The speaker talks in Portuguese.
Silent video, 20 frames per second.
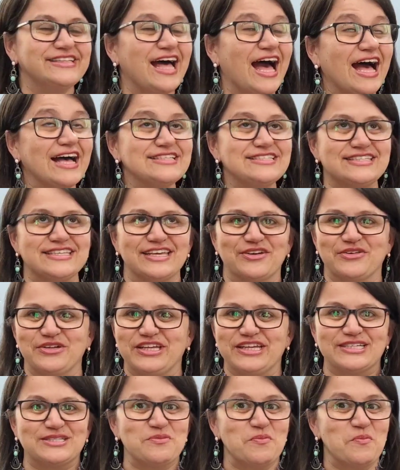Assim,
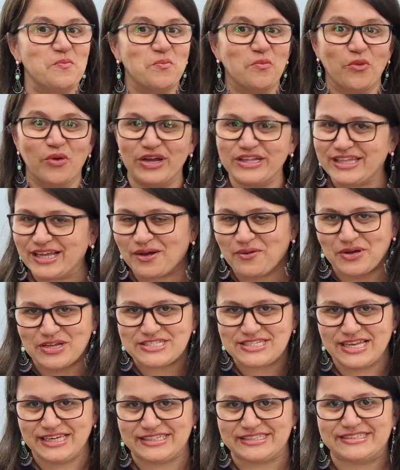gurias, muita
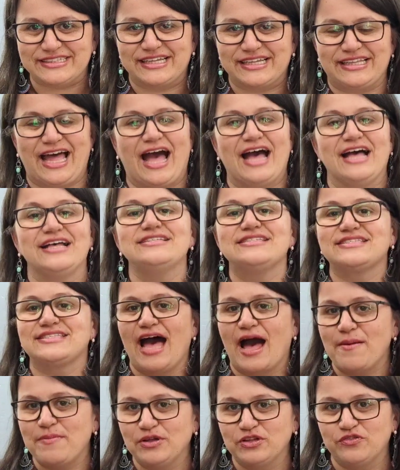coisa linda, tá?
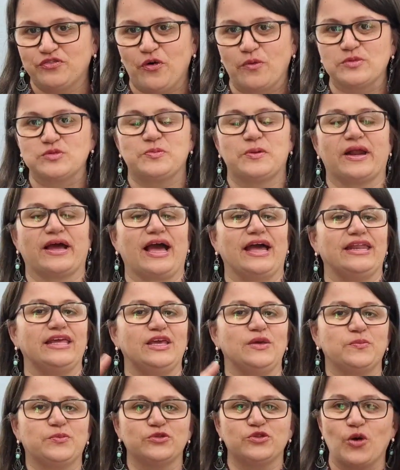Sábado fomos pra
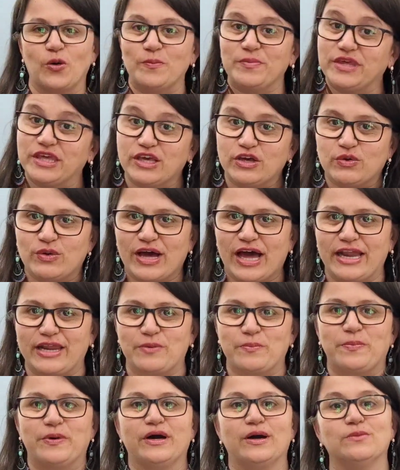garimpo, domingo
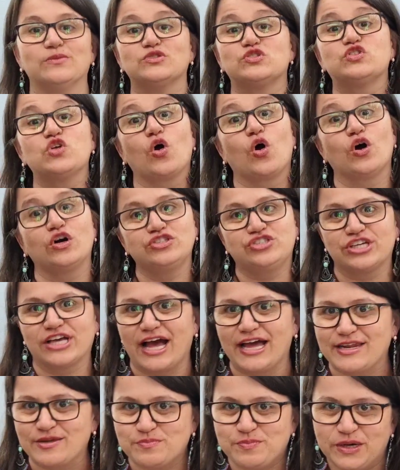garimpamos, hoje
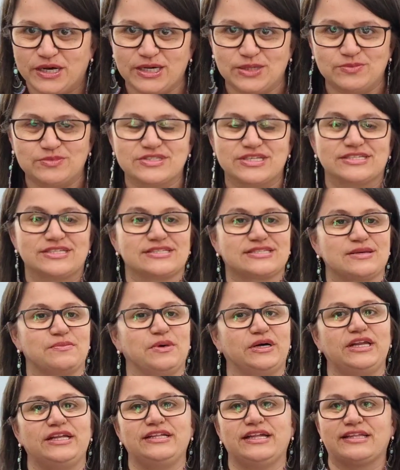garimpamos, essa
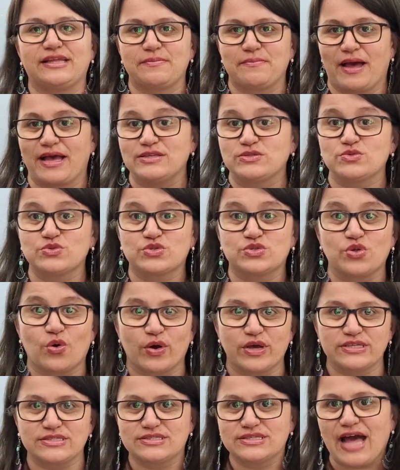semana ainda tem mais uns
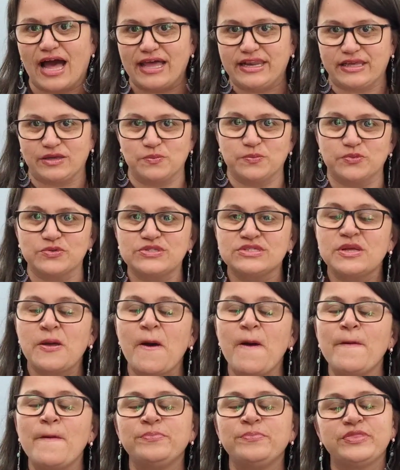dois garimpos,
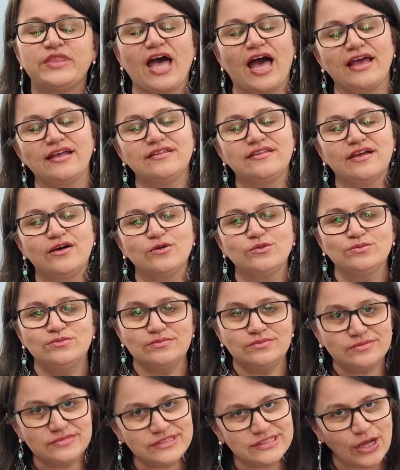tá? Então,
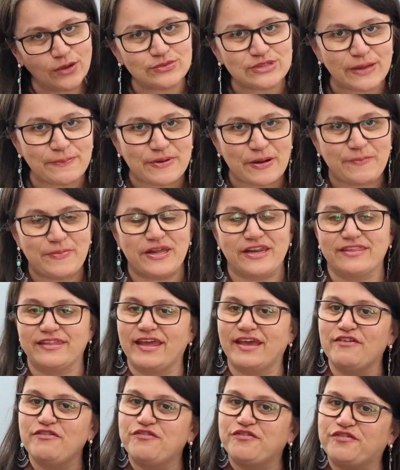não dá pra
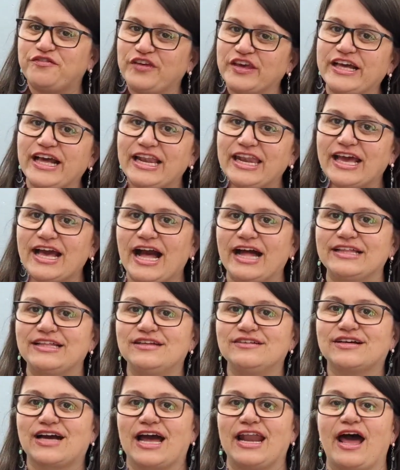perder, fica
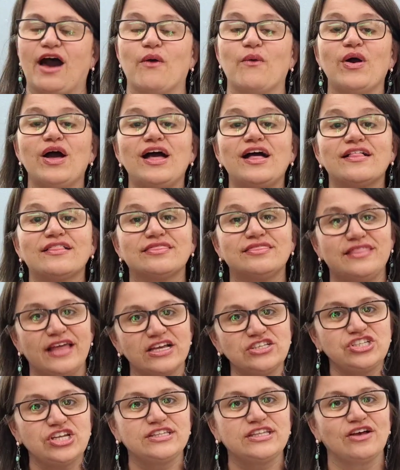ligada no canal,
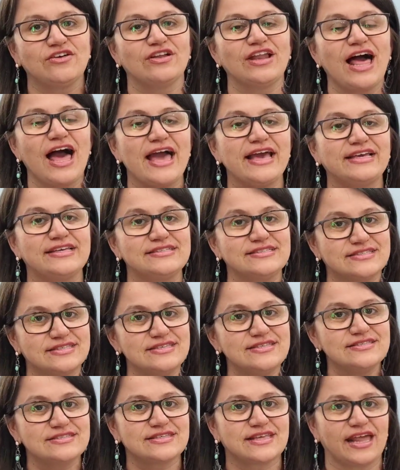deixa teu like,
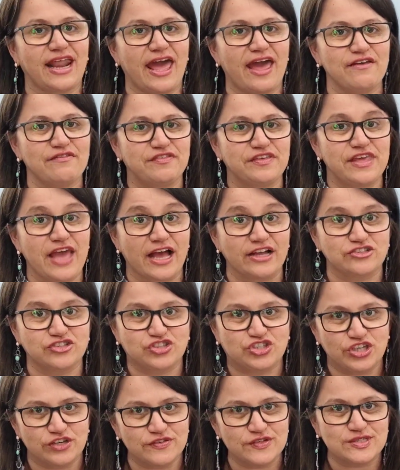se inscreve e
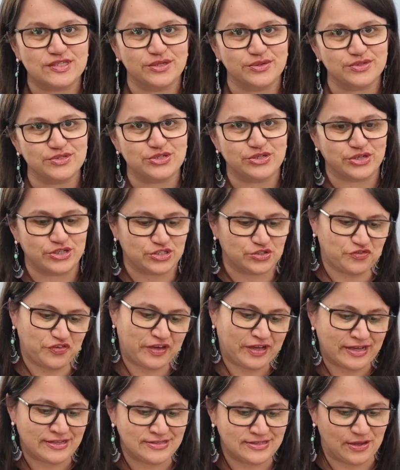ativa o sino de
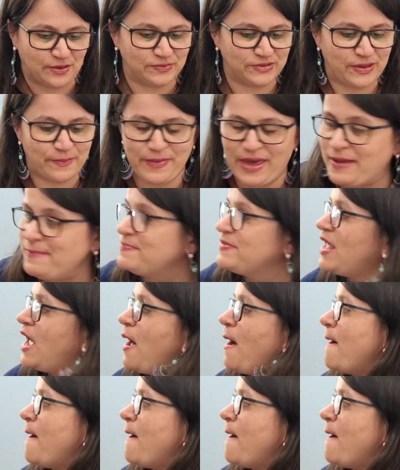notificação, tá bem?